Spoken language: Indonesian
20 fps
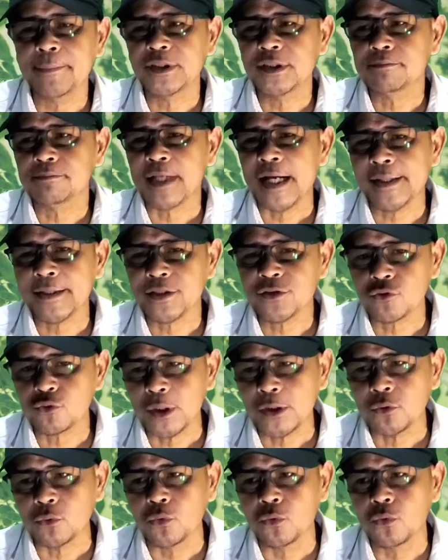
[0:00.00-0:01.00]
ini menciptakan
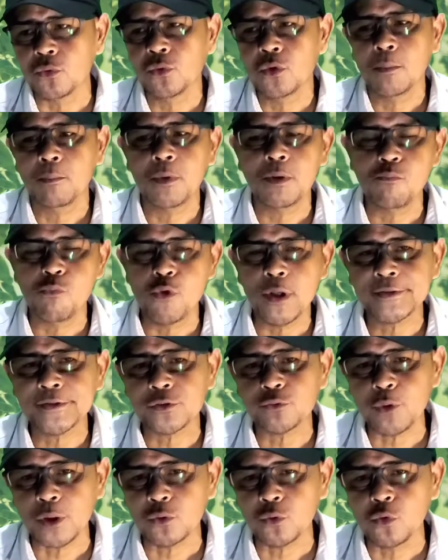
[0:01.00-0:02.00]
sesuatu, membuat
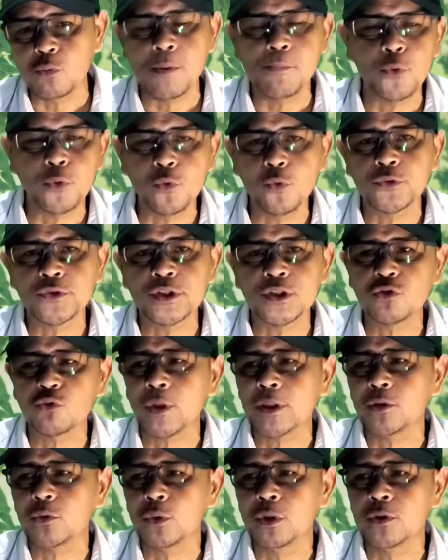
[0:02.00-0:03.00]
sesuatu, memproduksi
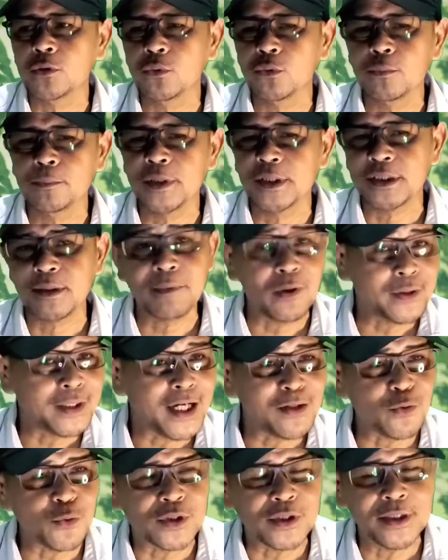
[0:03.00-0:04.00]
sesuatu itu biasanya melawan
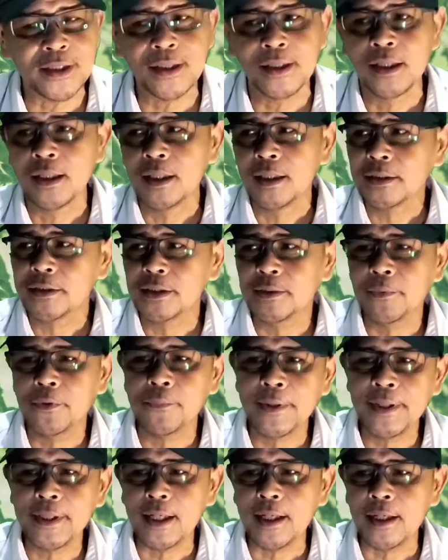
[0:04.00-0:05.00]
arus ya. Jadi
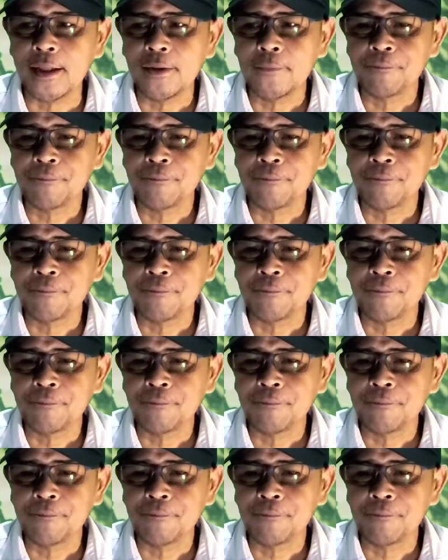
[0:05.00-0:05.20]
berbeda.